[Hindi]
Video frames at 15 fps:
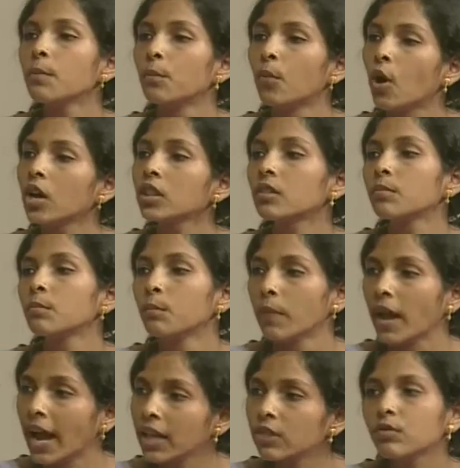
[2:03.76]
बहुत
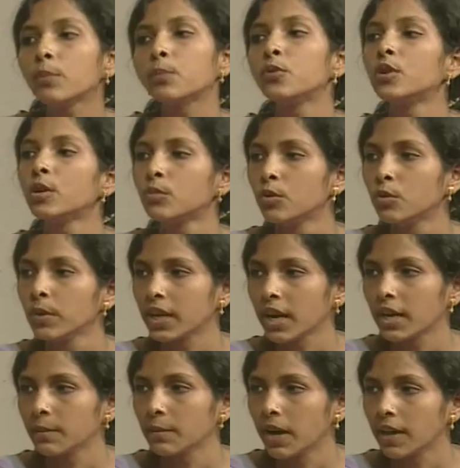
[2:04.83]
महत्वपूर्ण भूमिका
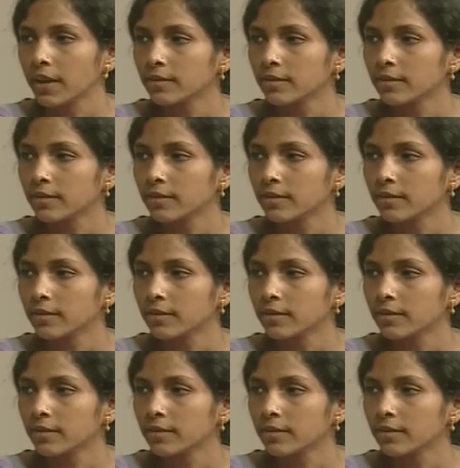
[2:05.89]
निभाई